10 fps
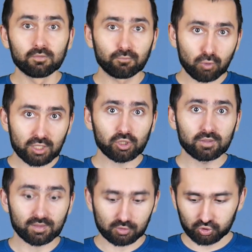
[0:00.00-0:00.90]

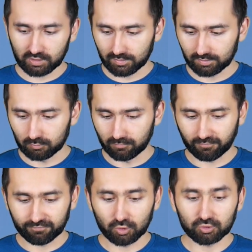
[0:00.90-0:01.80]
Właśnie za czasów
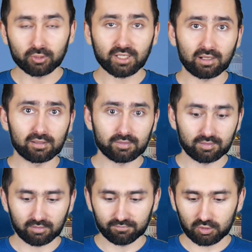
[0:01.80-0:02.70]
Fiodora
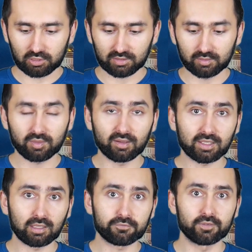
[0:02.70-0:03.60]
Aleksiejewicza i
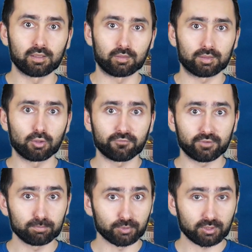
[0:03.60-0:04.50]
cariewny
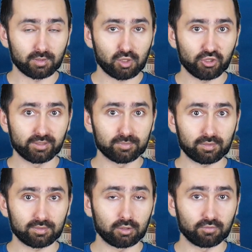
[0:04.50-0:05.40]
Sofii pod koniec
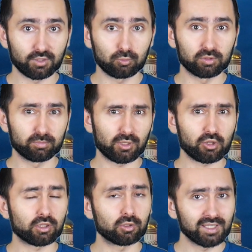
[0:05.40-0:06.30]
XVII wieku odbyła
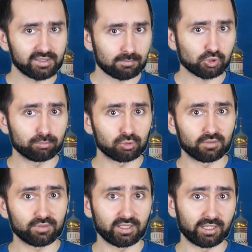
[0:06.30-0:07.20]
się kolejna
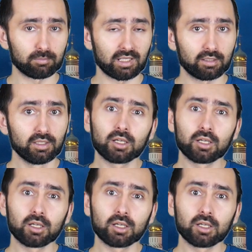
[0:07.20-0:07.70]
przebudowa Kremla,